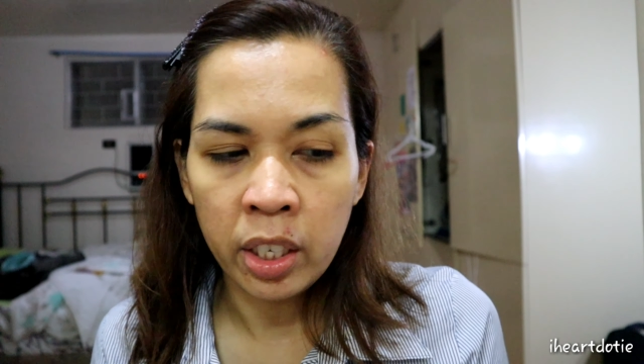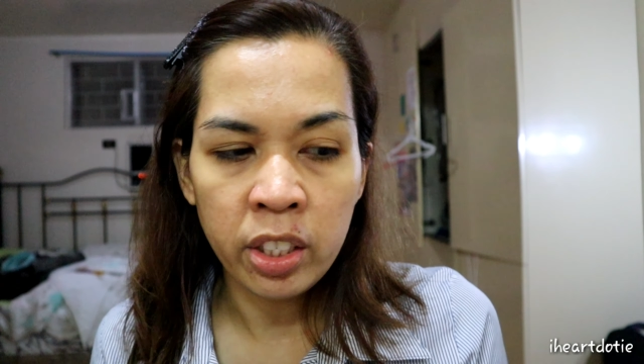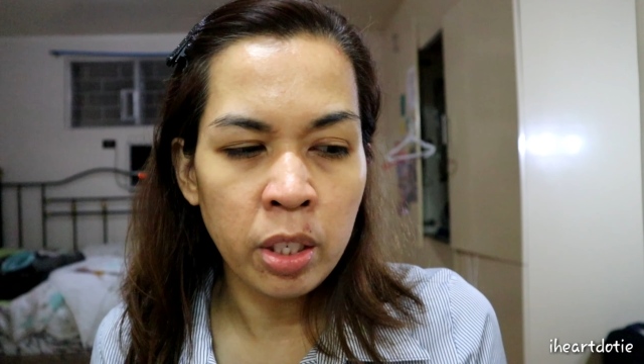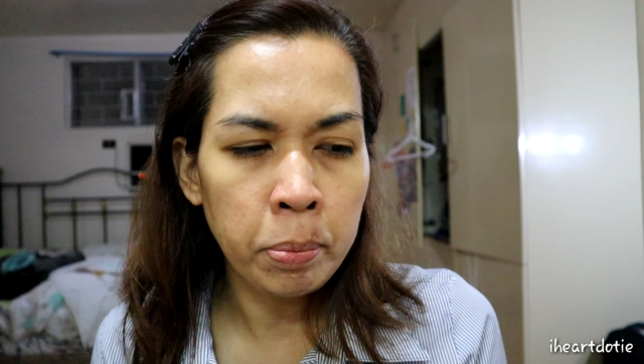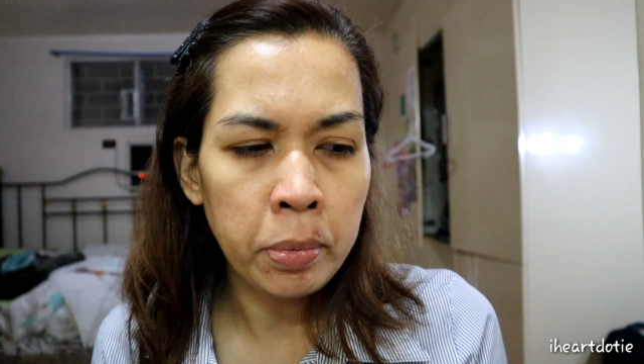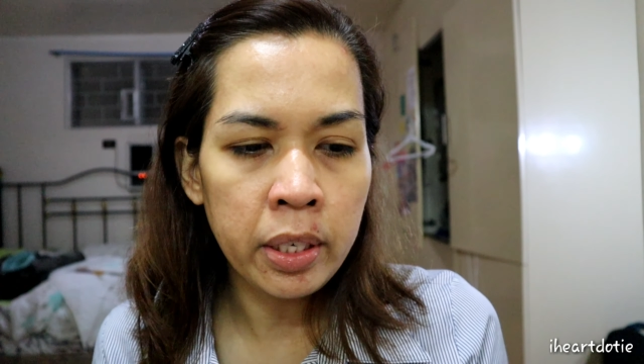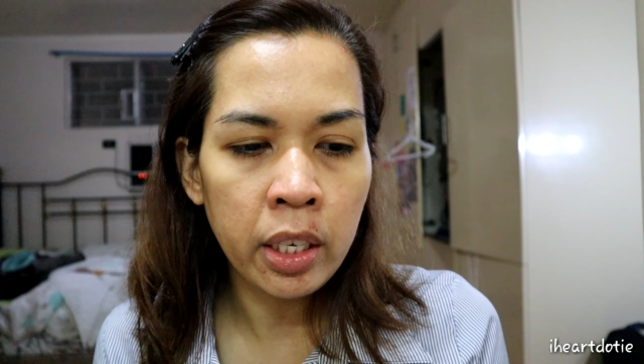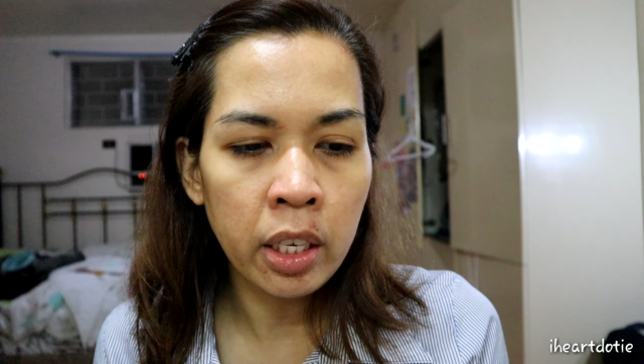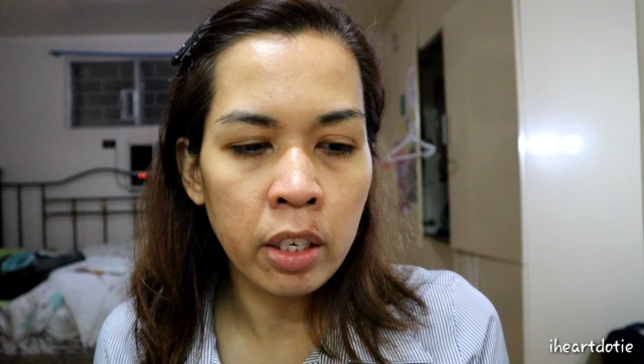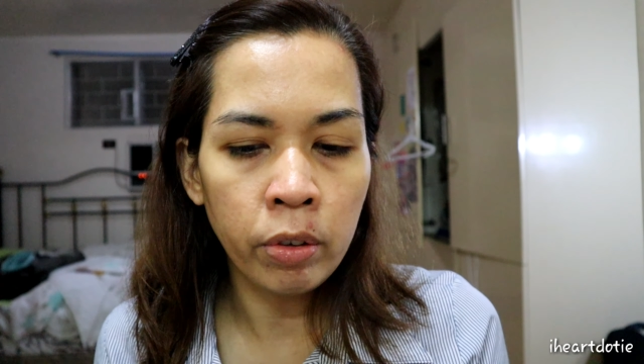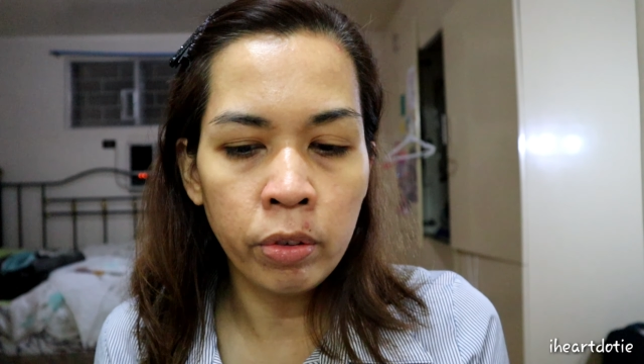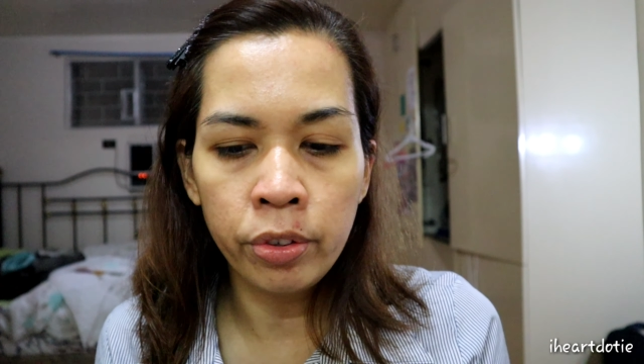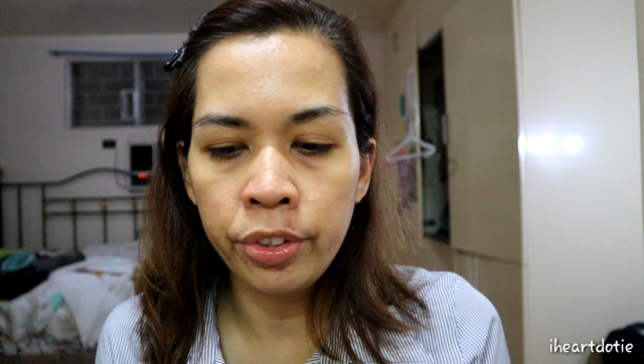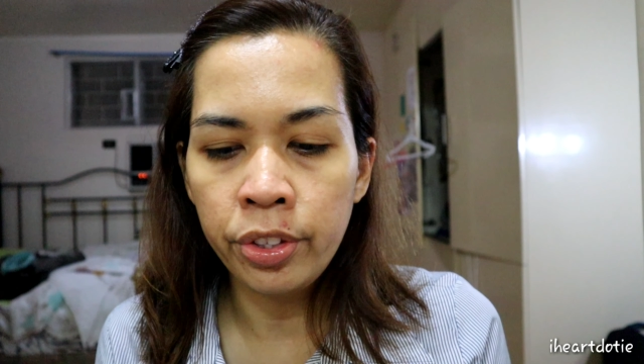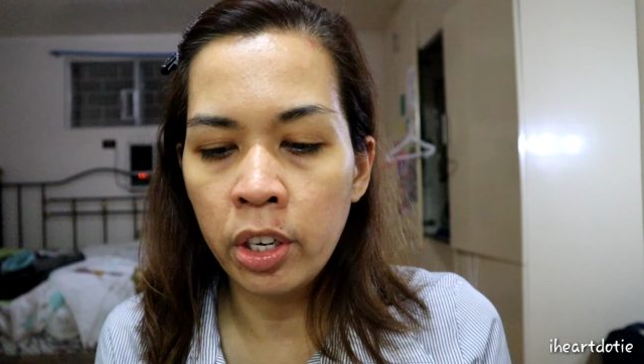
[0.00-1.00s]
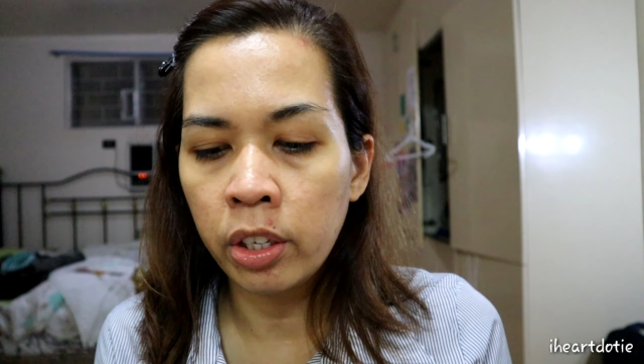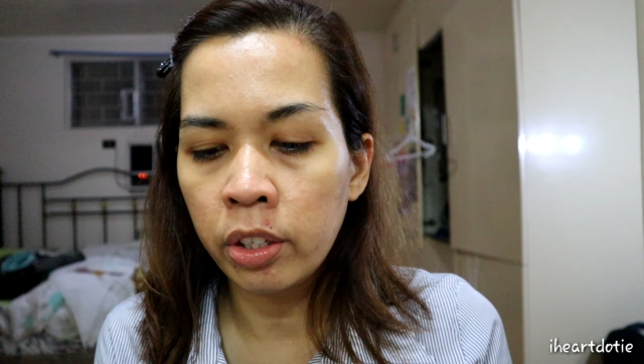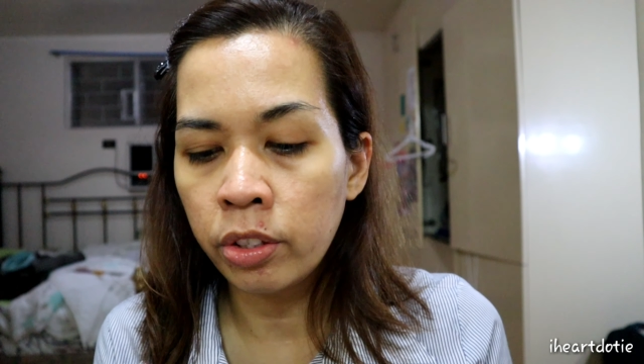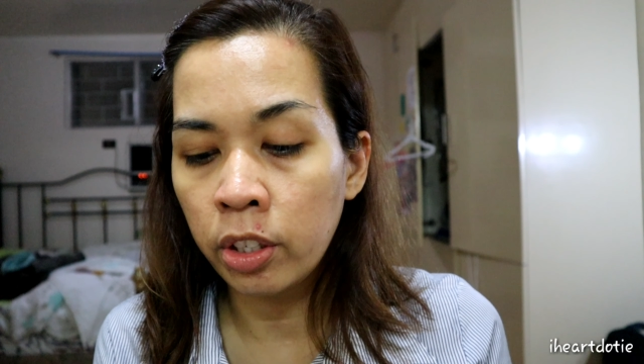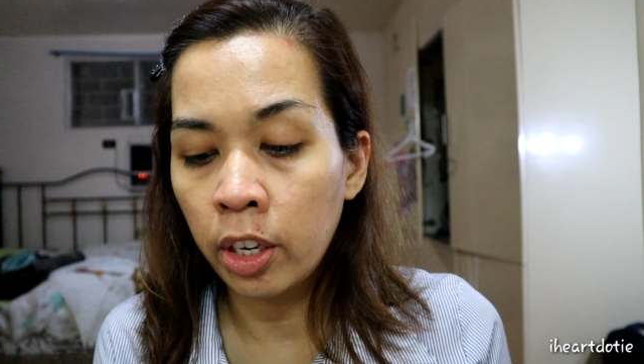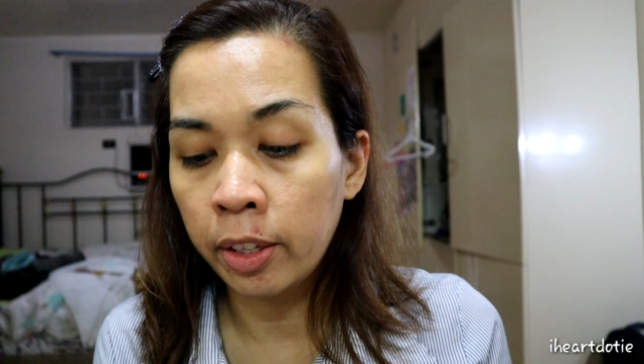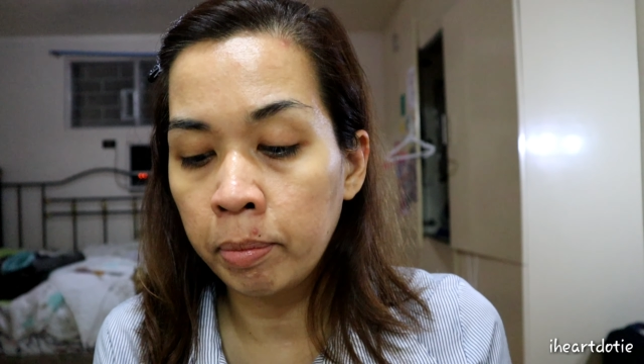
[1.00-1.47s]
Kasi binigyan ako ng
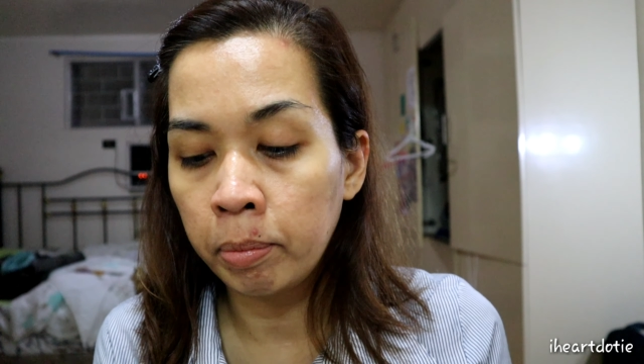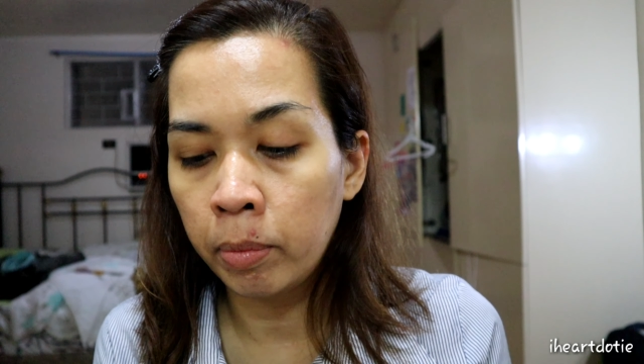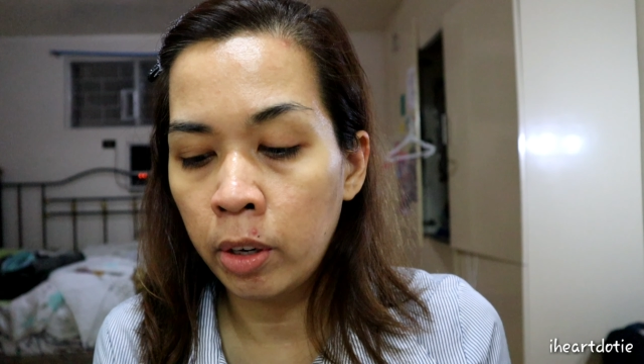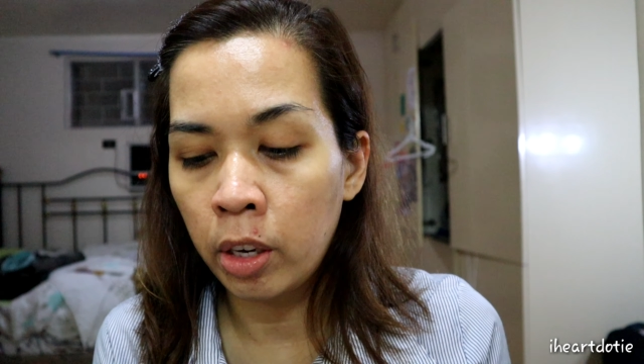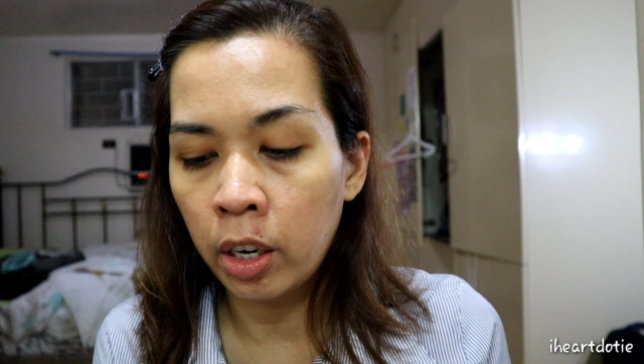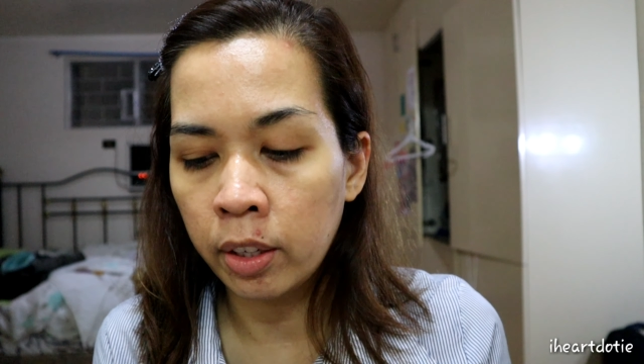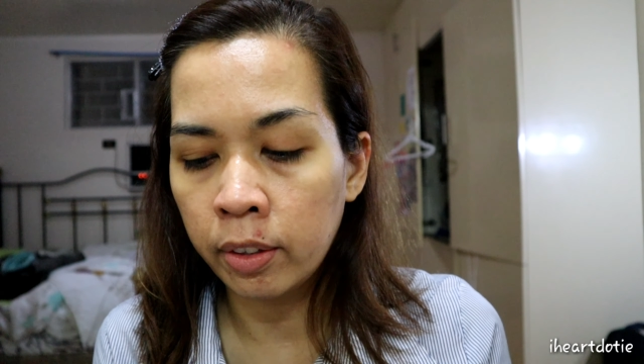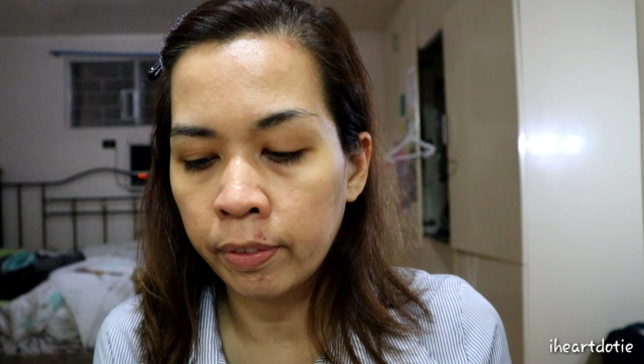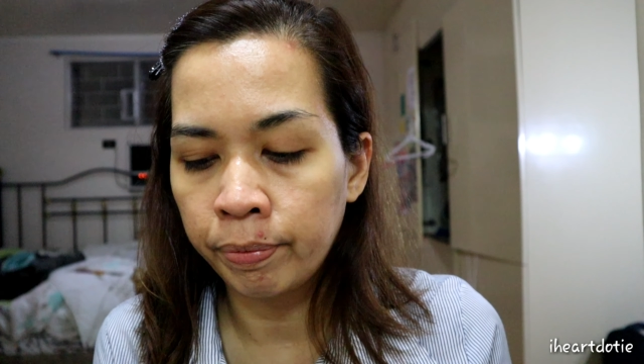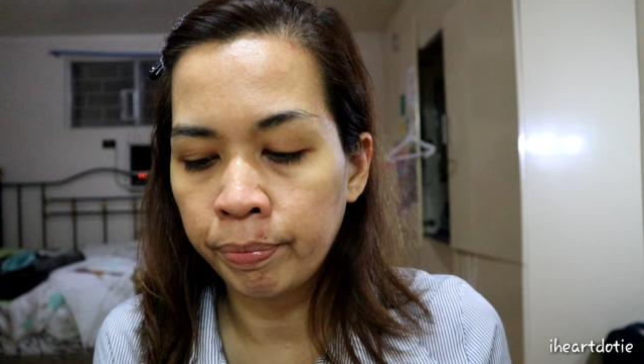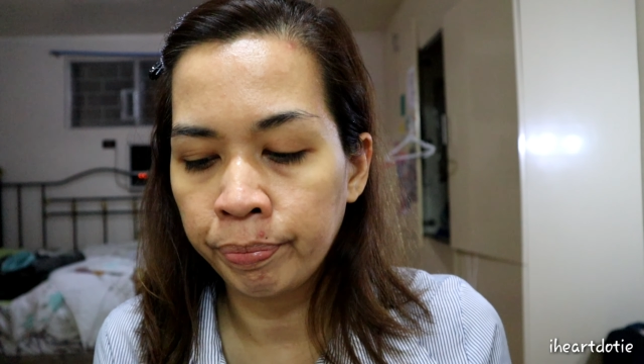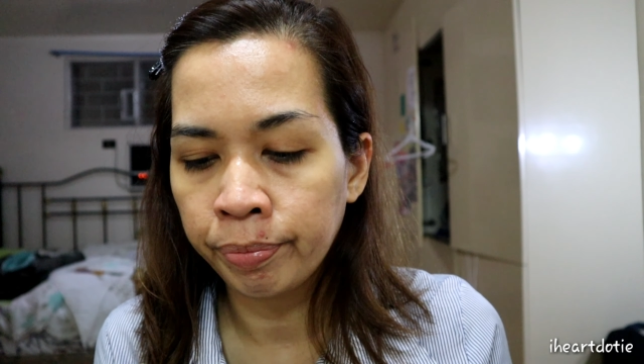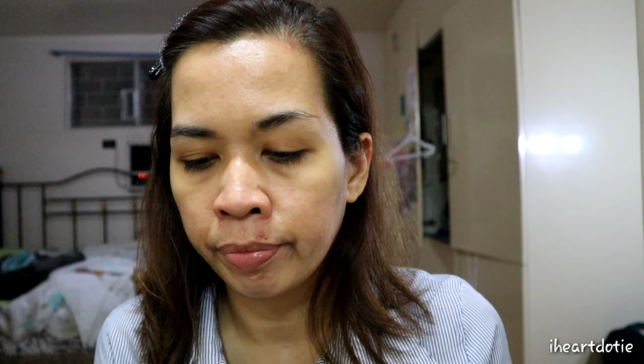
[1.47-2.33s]
sunblock